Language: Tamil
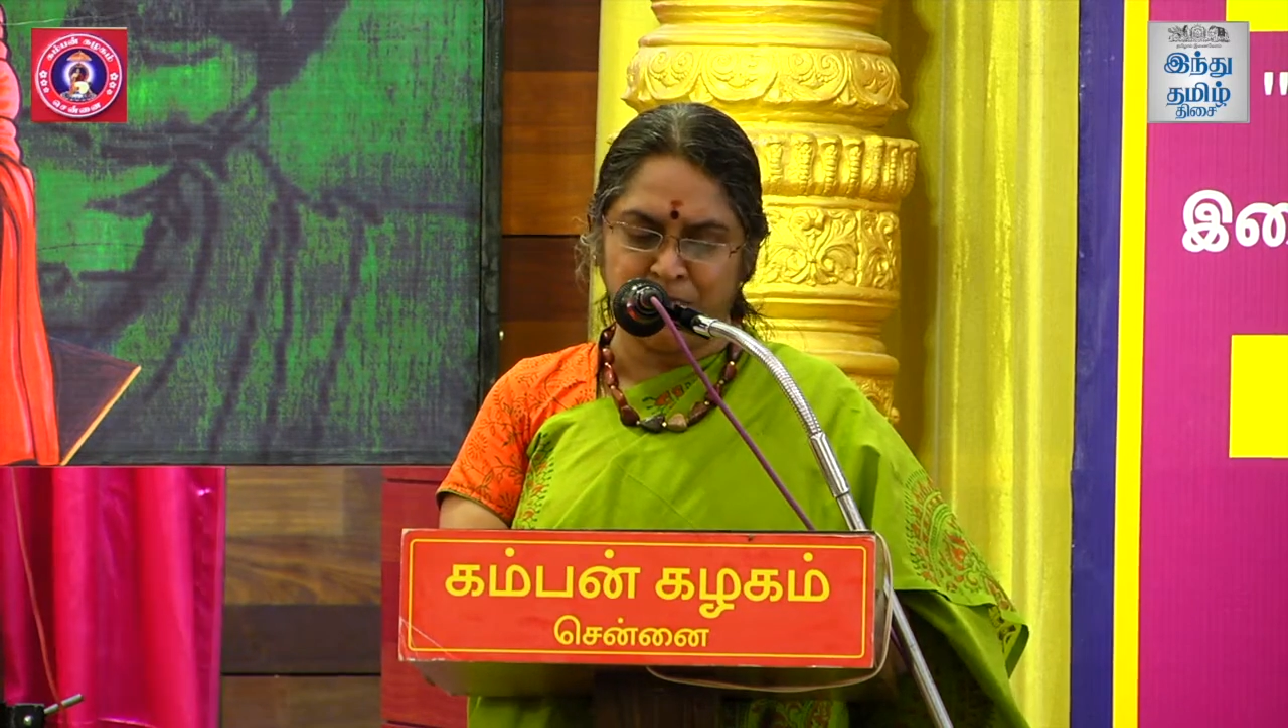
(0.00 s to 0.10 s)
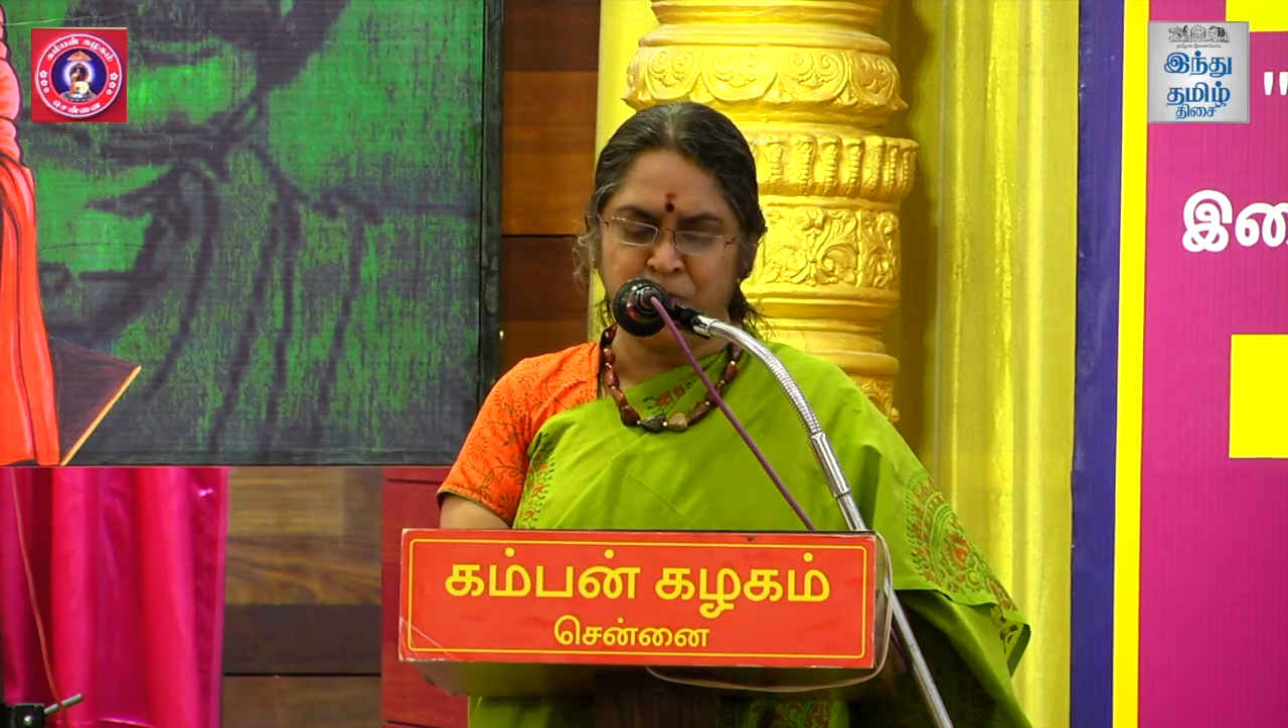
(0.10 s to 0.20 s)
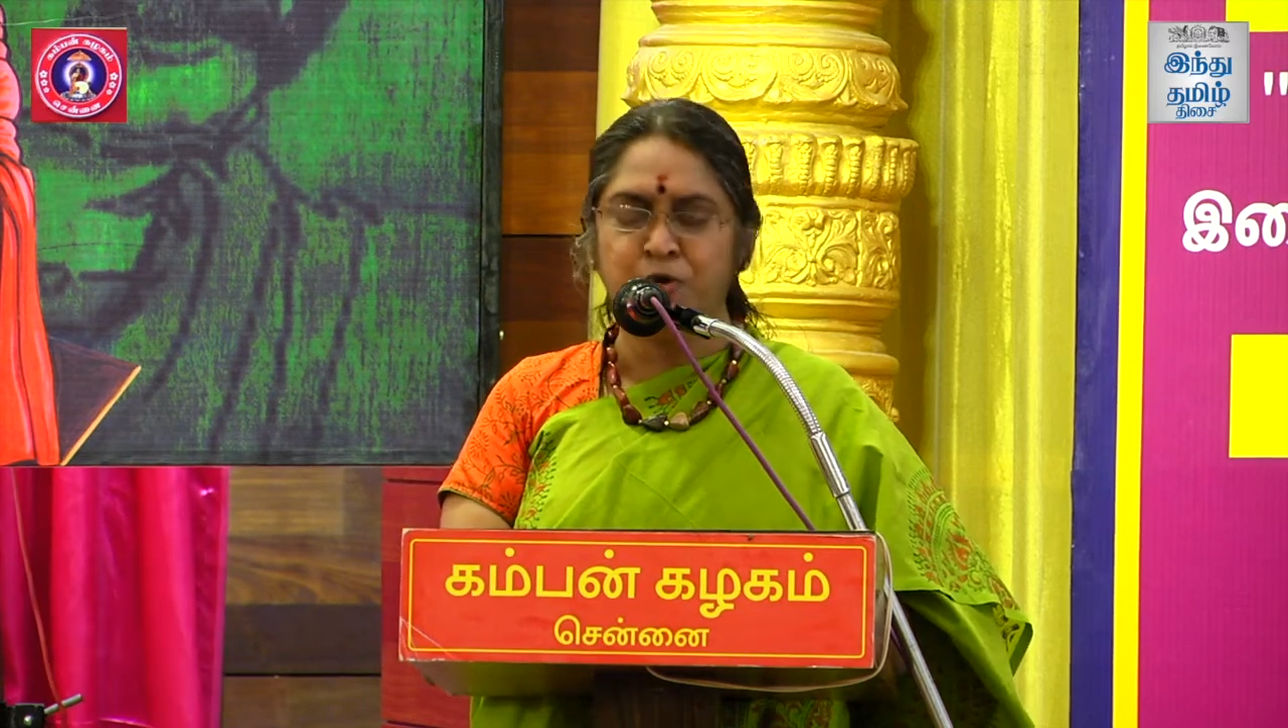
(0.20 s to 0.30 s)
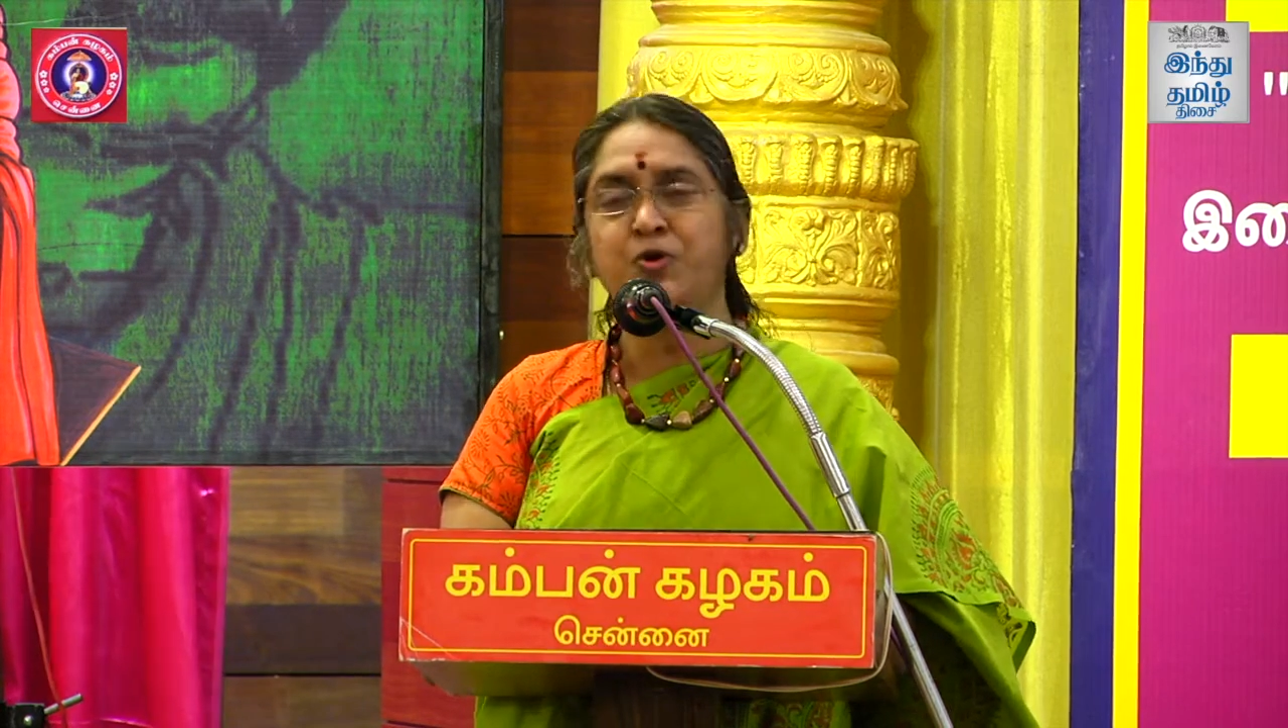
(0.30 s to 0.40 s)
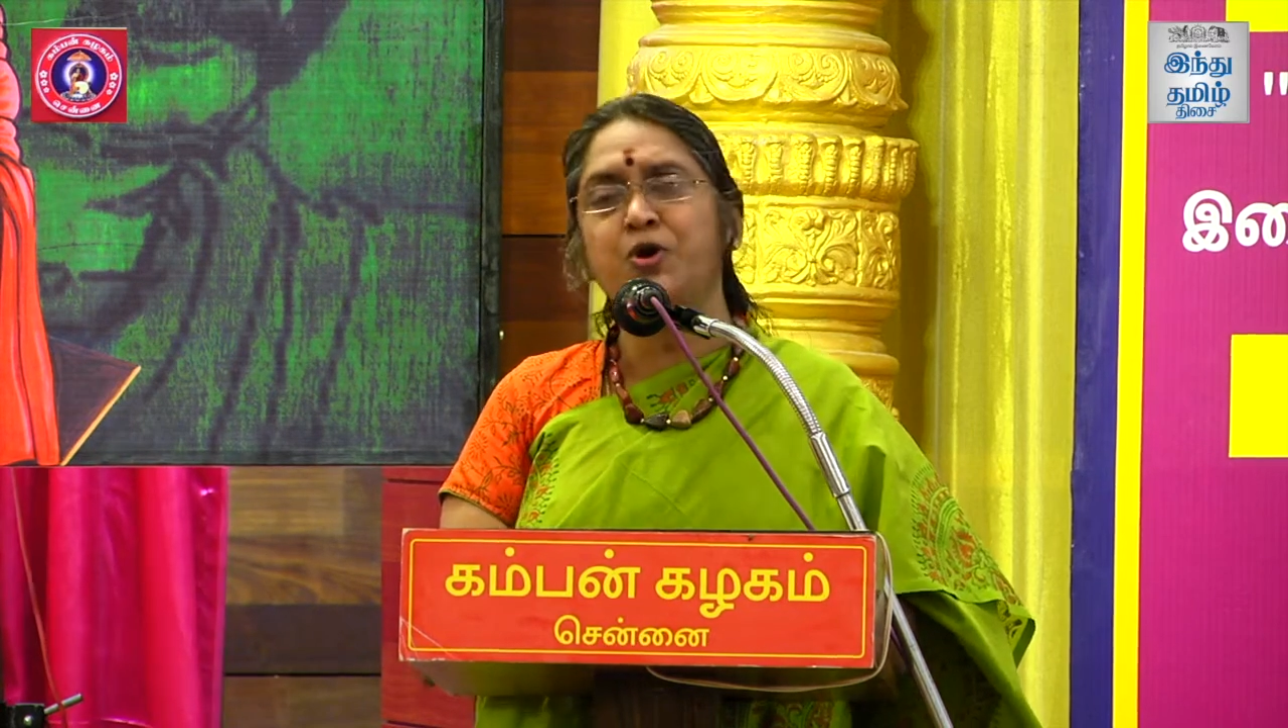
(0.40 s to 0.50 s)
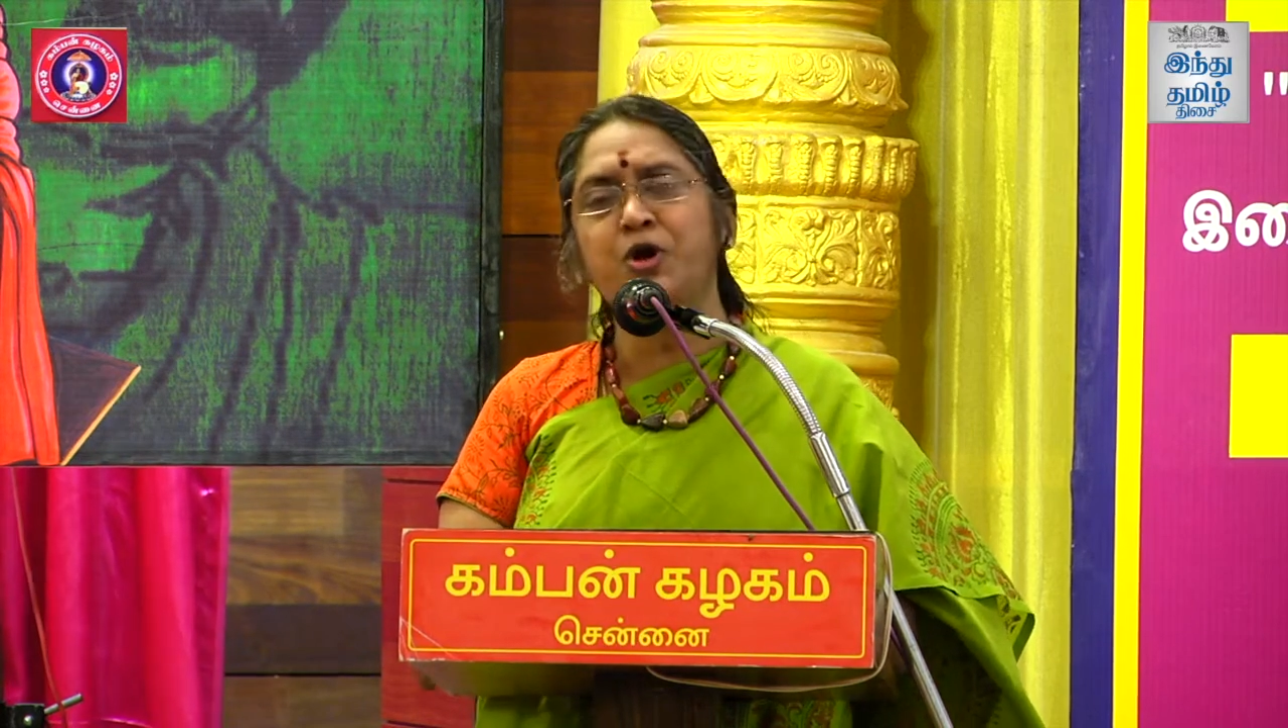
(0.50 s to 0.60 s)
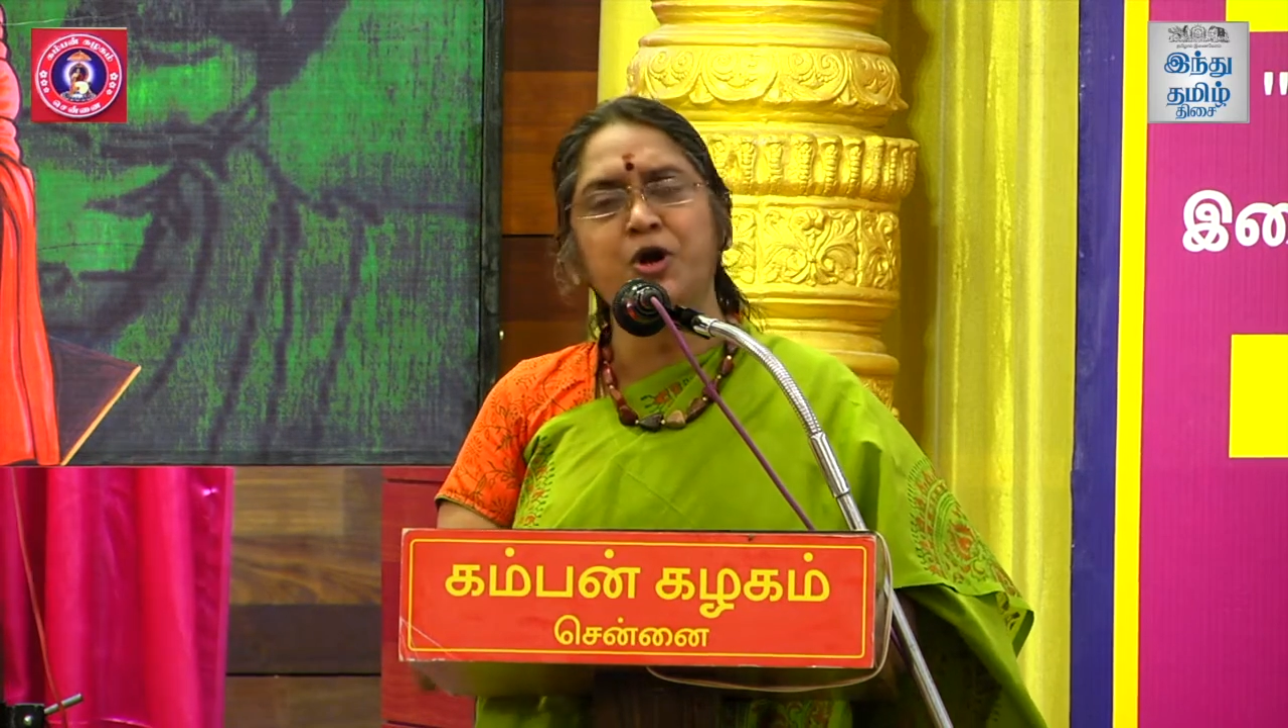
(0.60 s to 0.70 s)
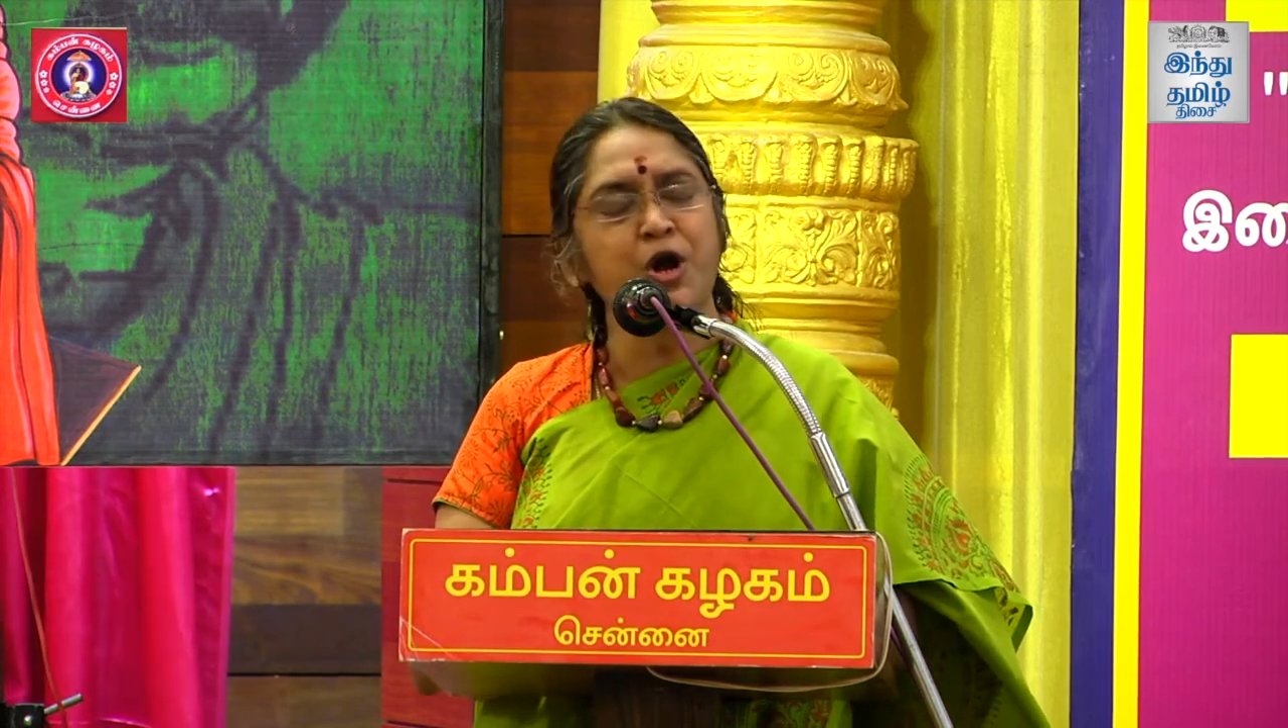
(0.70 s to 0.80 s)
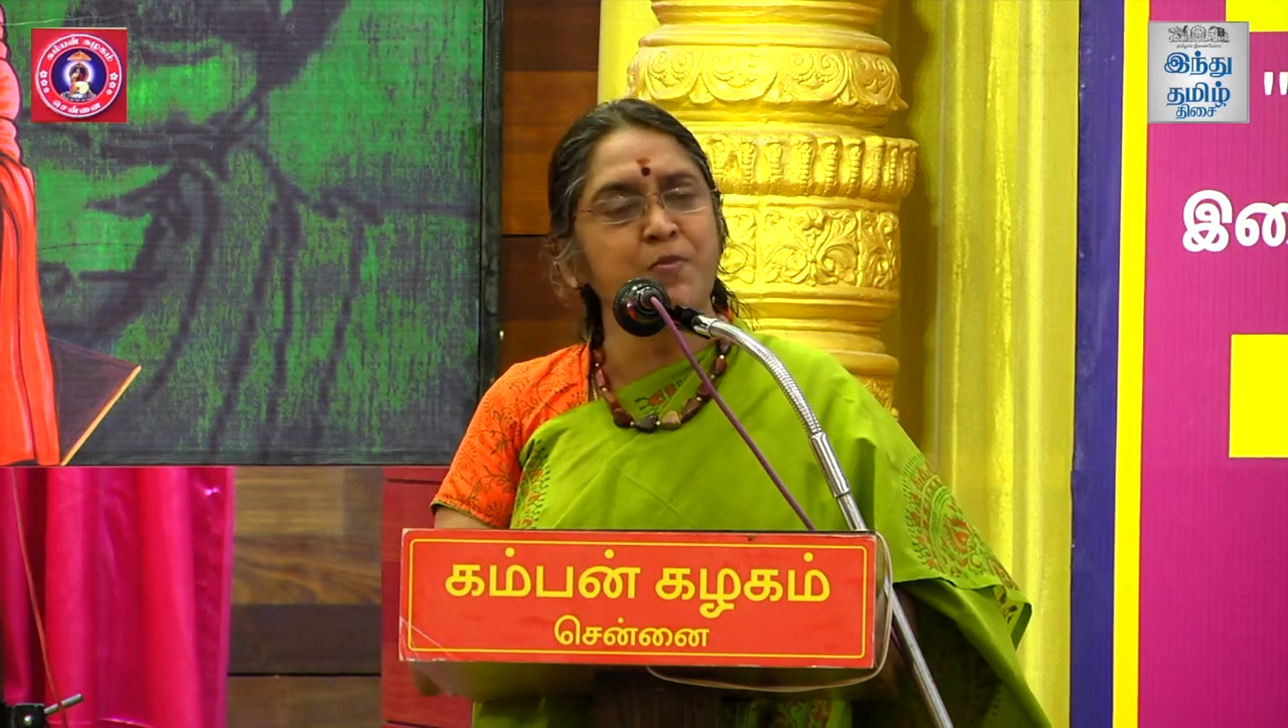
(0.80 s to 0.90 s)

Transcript: முழுக்க